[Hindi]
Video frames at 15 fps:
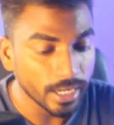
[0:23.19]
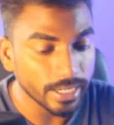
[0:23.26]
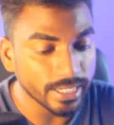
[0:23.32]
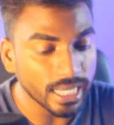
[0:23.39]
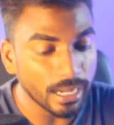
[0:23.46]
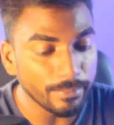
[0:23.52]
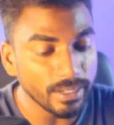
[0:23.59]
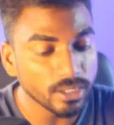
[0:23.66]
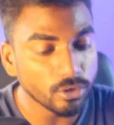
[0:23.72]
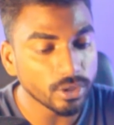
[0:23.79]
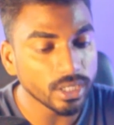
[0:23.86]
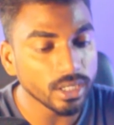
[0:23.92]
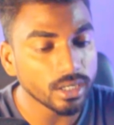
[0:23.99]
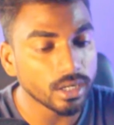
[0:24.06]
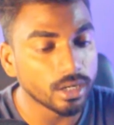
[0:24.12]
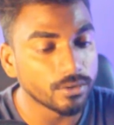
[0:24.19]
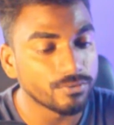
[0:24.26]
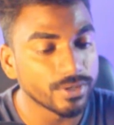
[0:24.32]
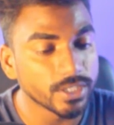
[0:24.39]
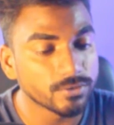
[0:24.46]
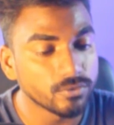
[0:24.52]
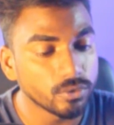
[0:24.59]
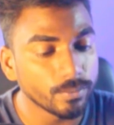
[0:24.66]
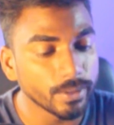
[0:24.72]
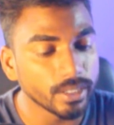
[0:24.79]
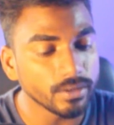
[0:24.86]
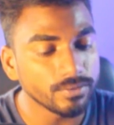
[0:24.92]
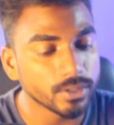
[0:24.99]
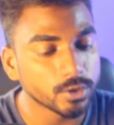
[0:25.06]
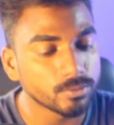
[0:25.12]
एंड यहाँ पे लिखोगे फेसबुक पे
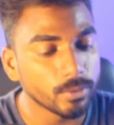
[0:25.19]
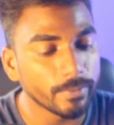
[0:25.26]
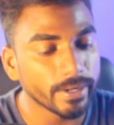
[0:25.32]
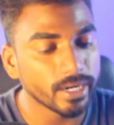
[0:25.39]
फेसबुक पे